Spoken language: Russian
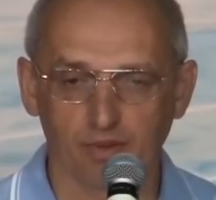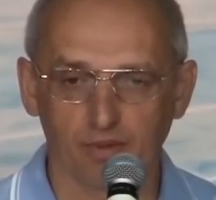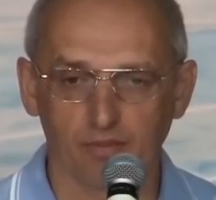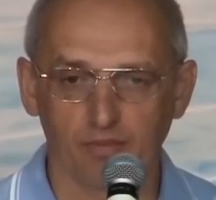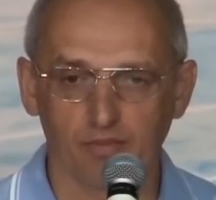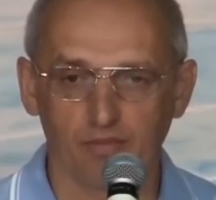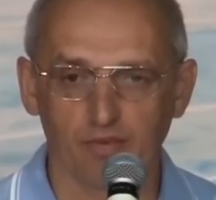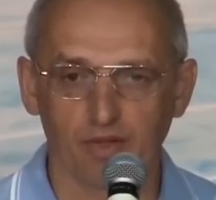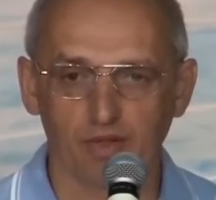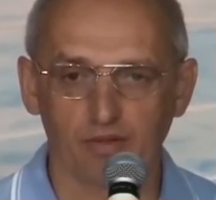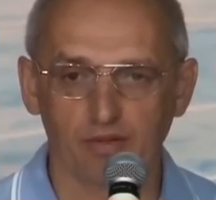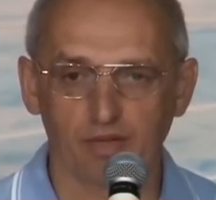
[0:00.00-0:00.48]

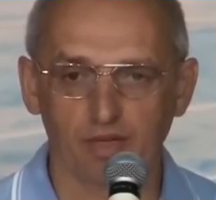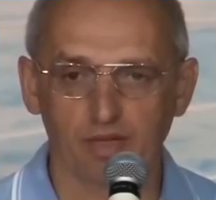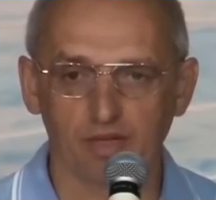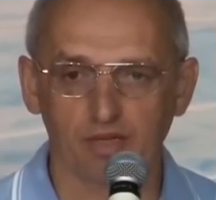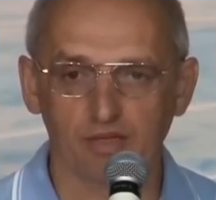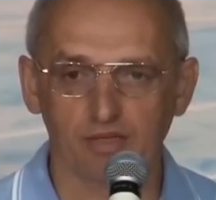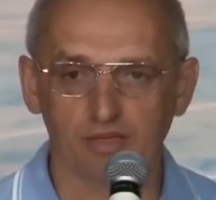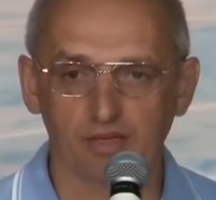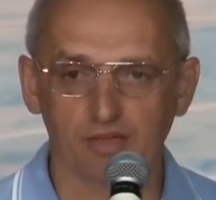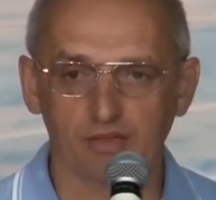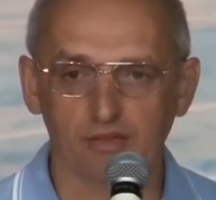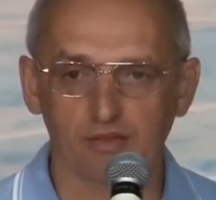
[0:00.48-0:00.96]
Бывают,
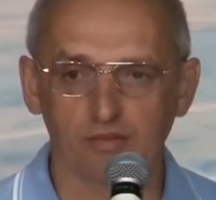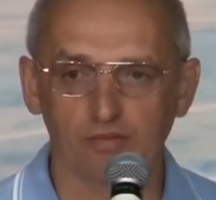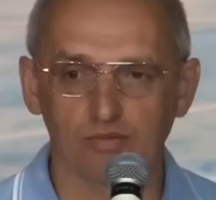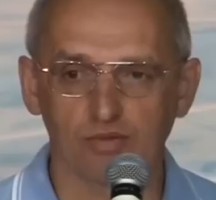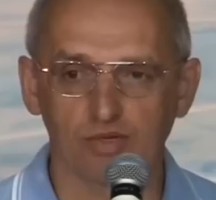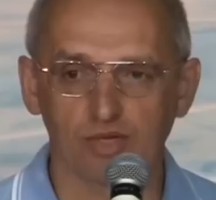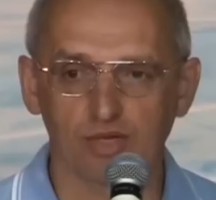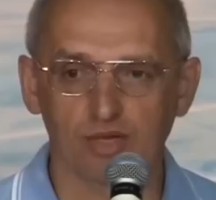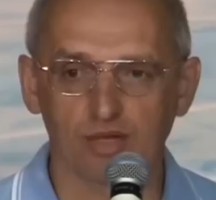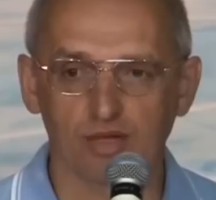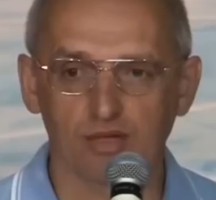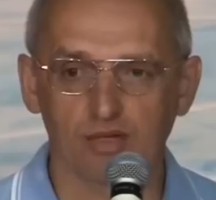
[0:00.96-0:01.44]
конечно,
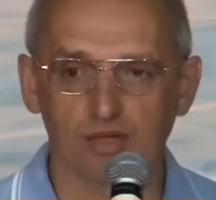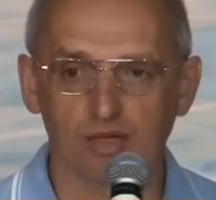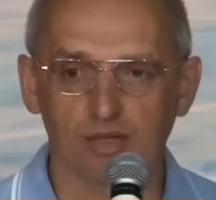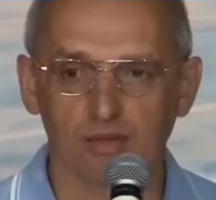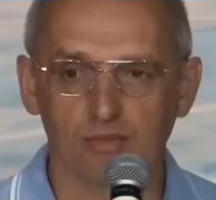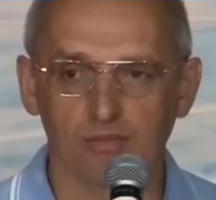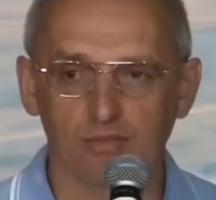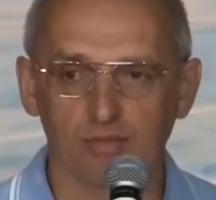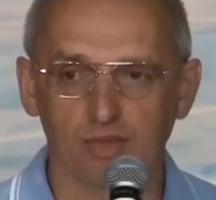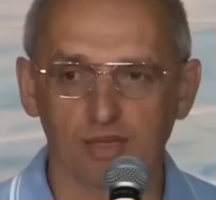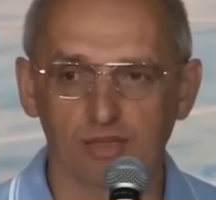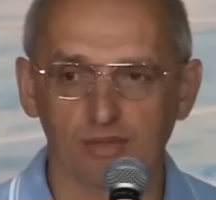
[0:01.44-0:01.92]
случаи, когда
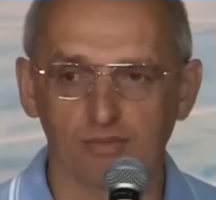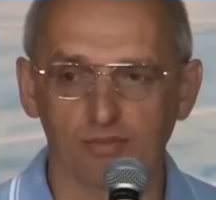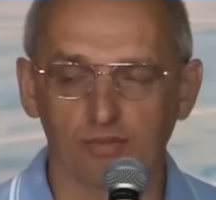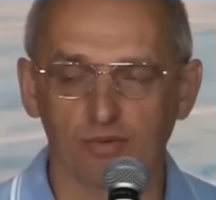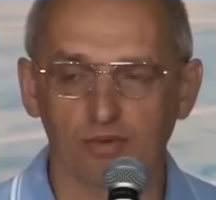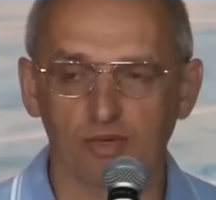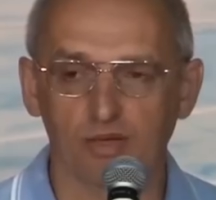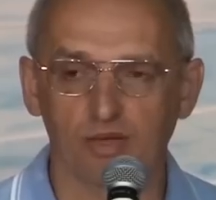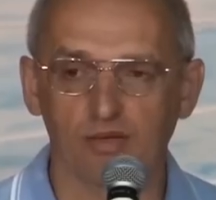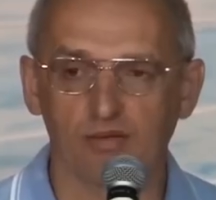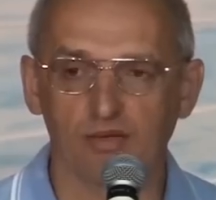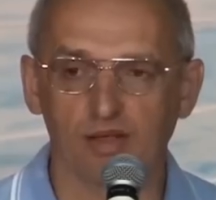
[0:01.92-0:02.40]

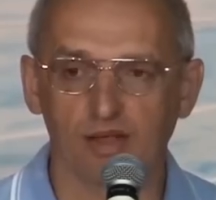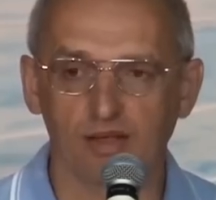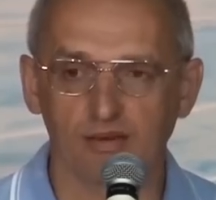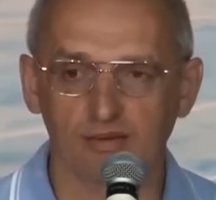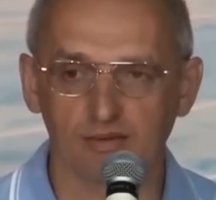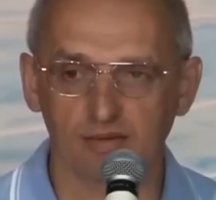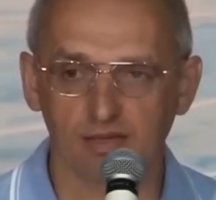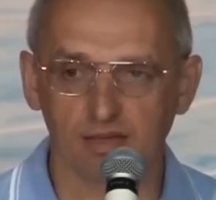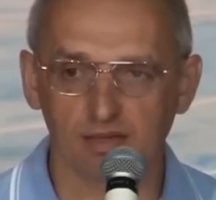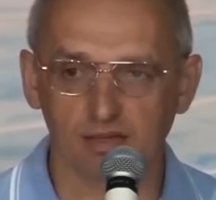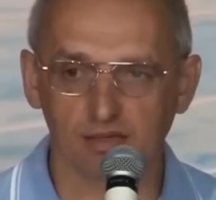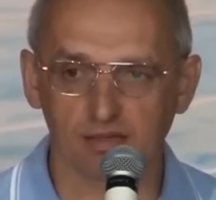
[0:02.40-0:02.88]
Господь говорит
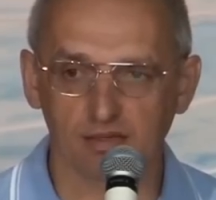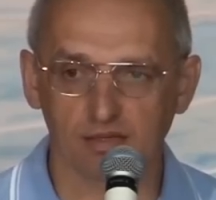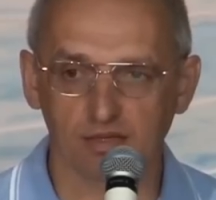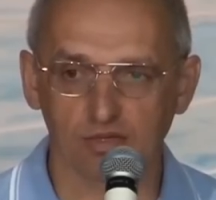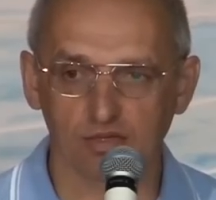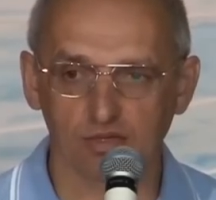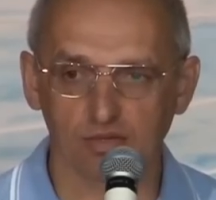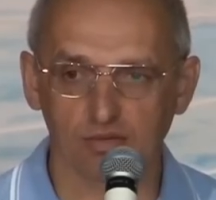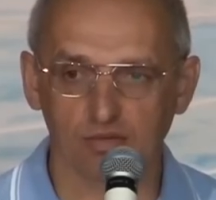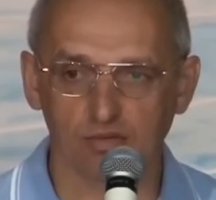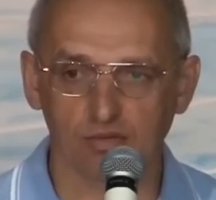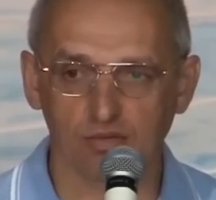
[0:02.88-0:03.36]
сердце,
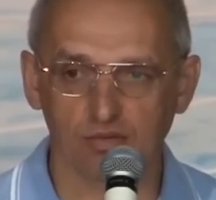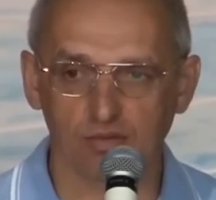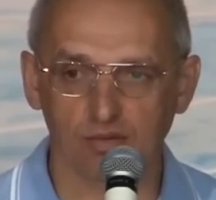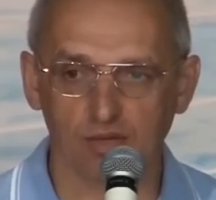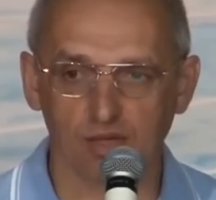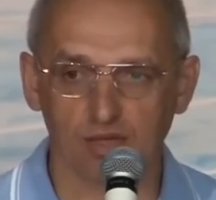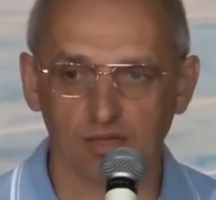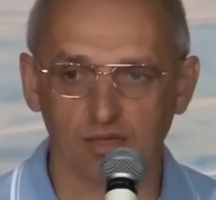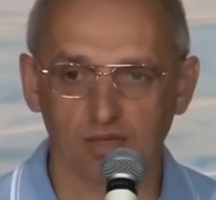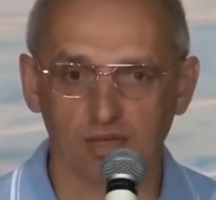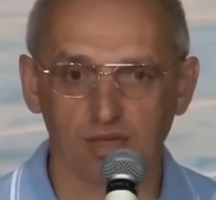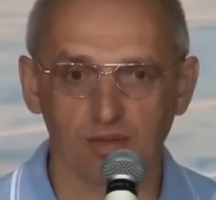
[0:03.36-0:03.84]
что
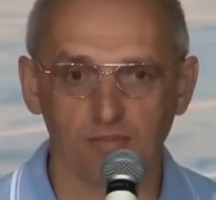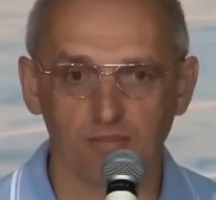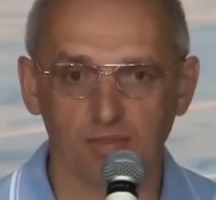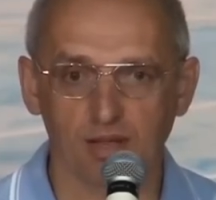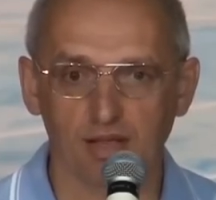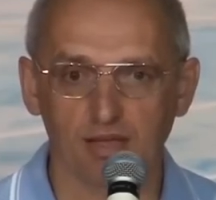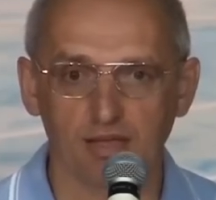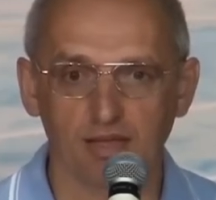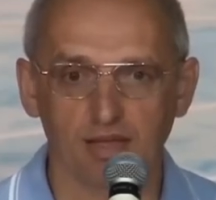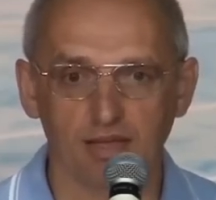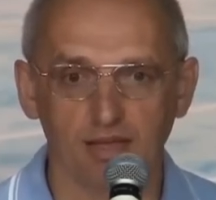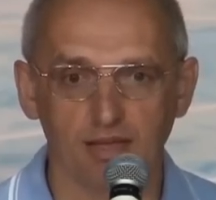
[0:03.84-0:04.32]
это
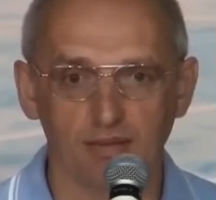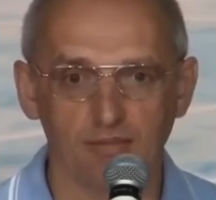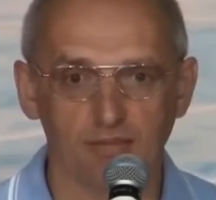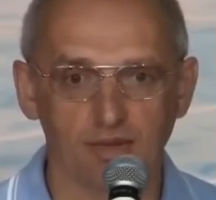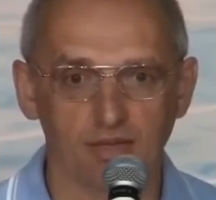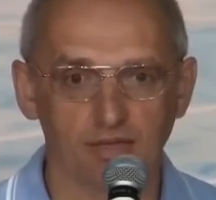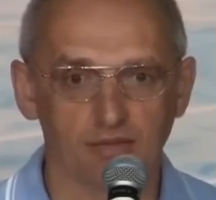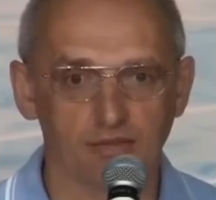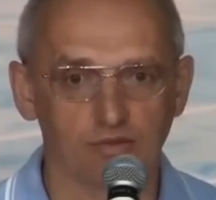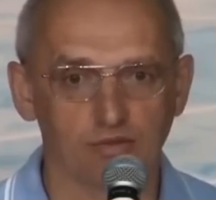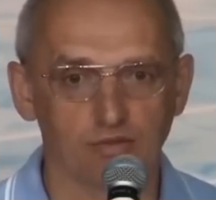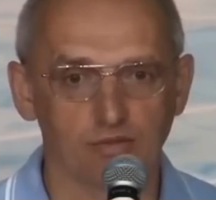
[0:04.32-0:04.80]

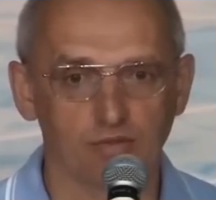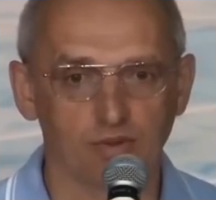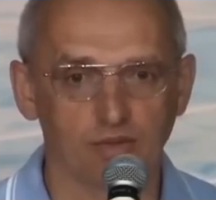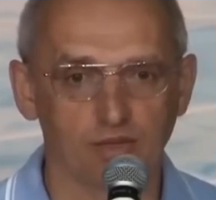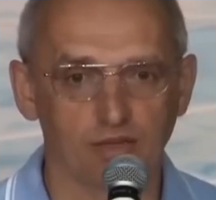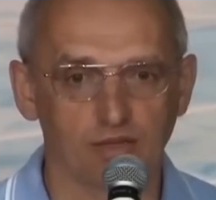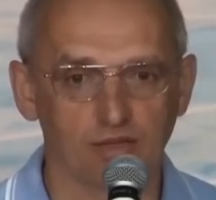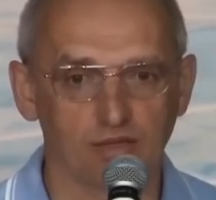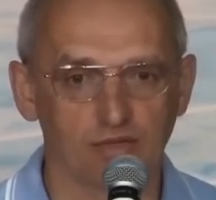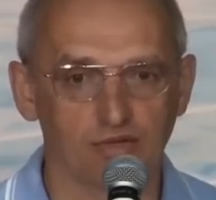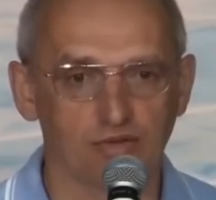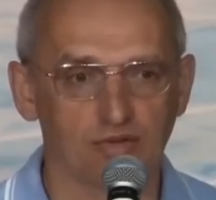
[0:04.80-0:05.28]
непреодолимая судьба,
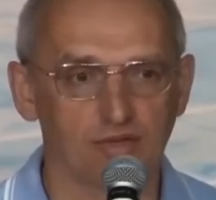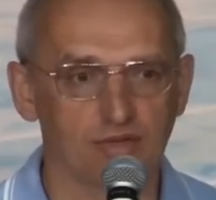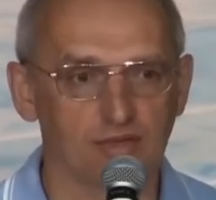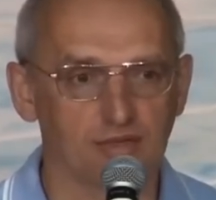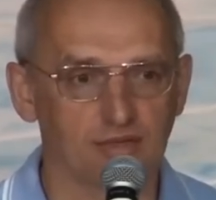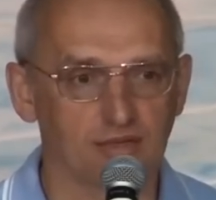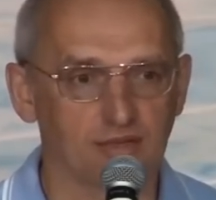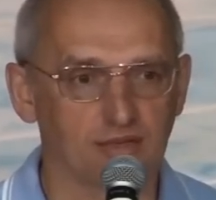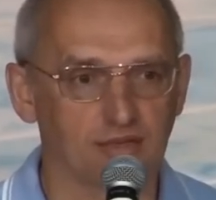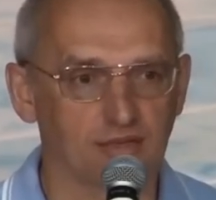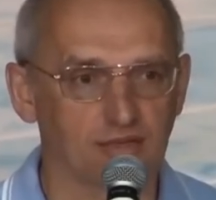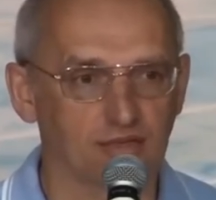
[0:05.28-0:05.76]
ничего не
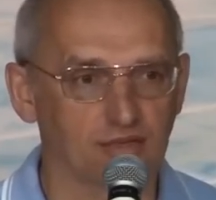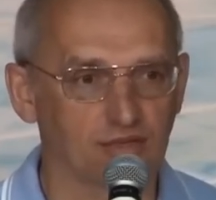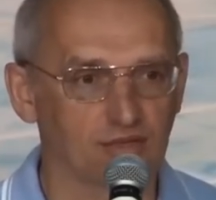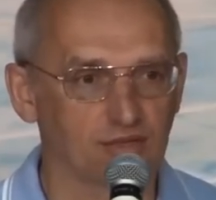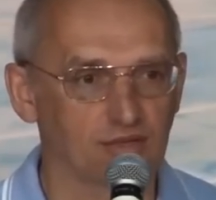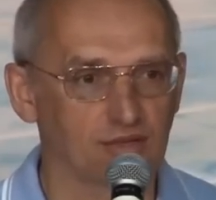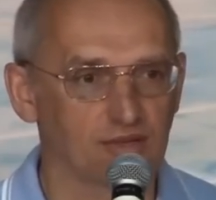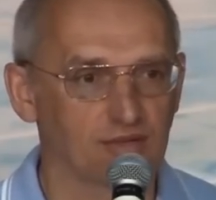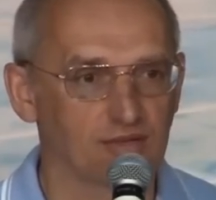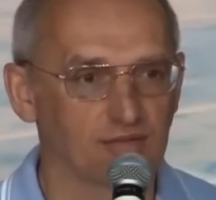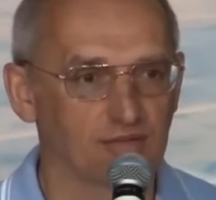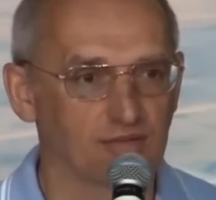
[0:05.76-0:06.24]
сделаешь.
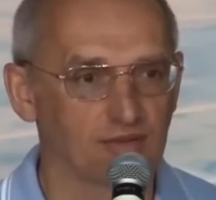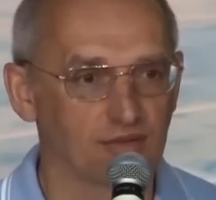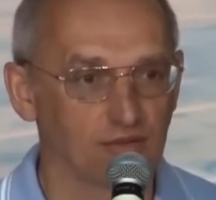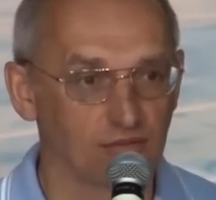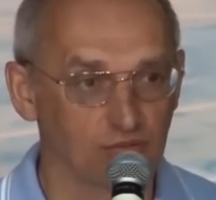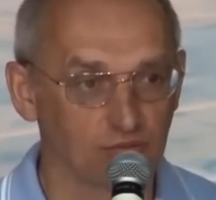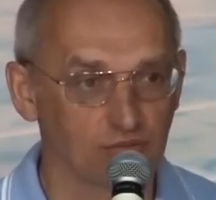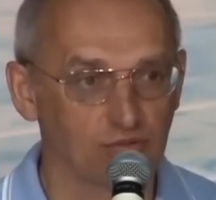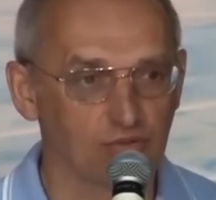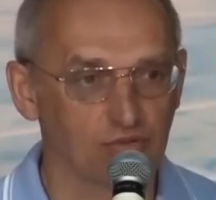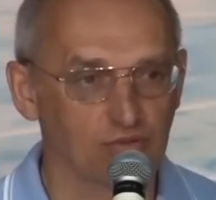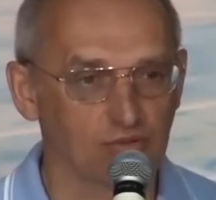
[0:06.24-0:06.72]

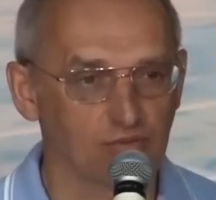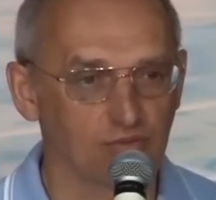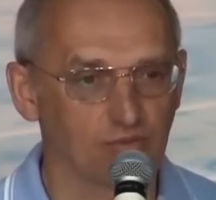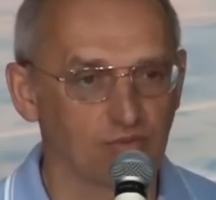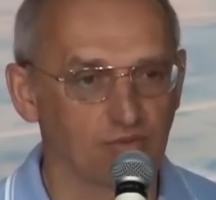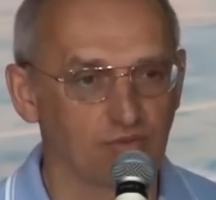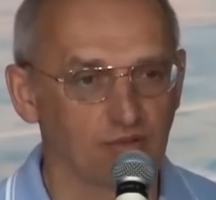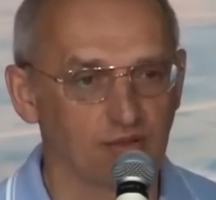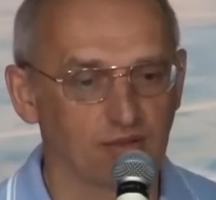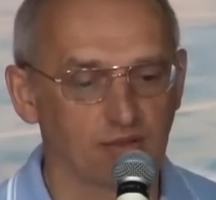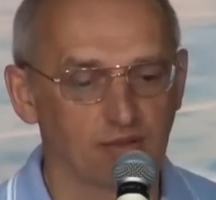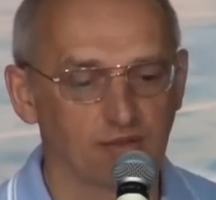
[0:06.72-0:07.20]
Такое тоже
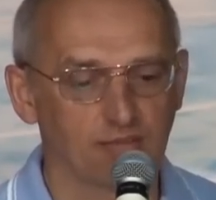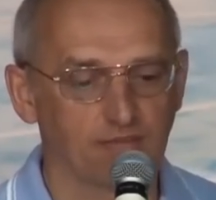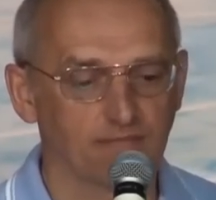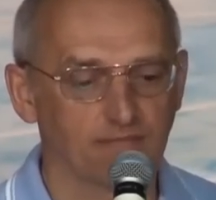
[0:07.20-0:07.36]
бывает.